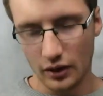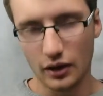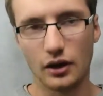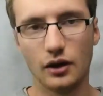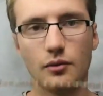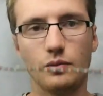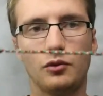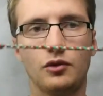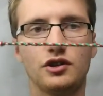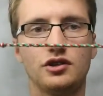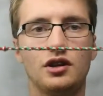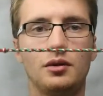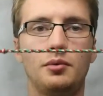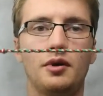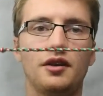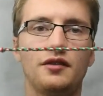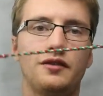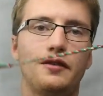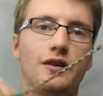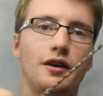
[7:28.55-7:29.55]
Moi, je l'ai pas
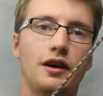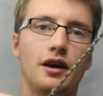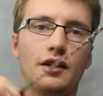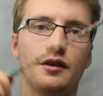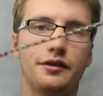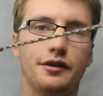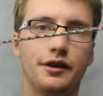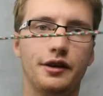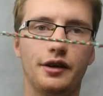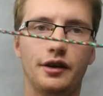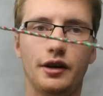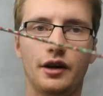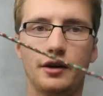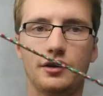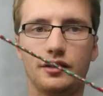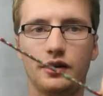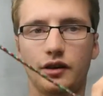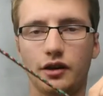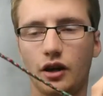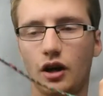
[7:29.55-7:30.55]
fait assez, assez
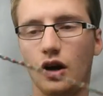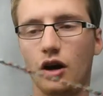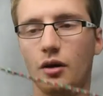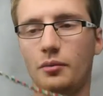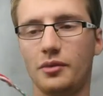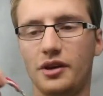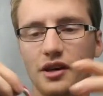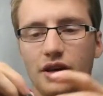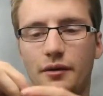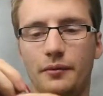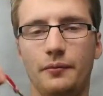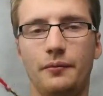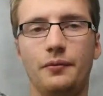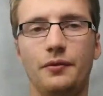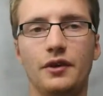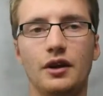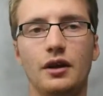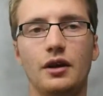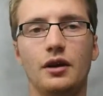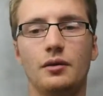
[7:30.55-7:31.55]
grand, mais,
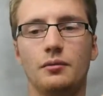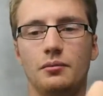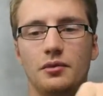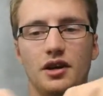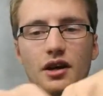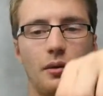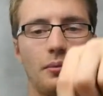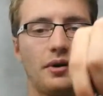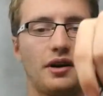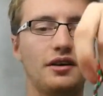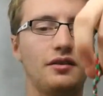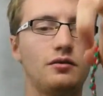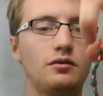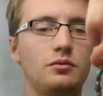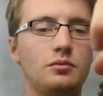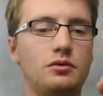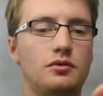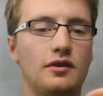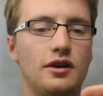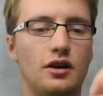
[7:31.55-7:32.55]
et après, vous
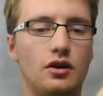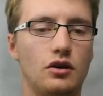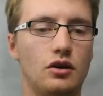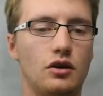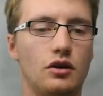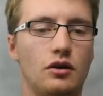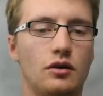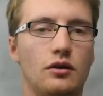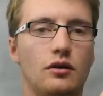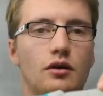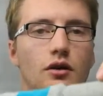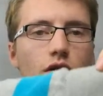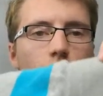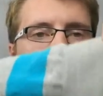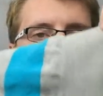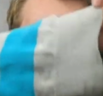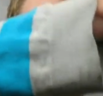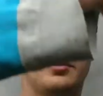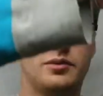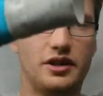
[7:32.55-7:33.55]
pouvez le, vous
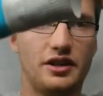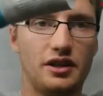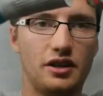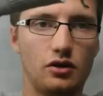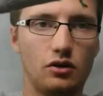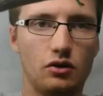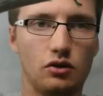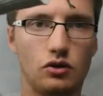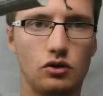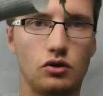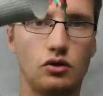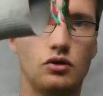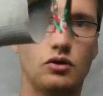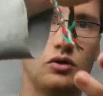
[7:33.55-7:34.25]
mettez au,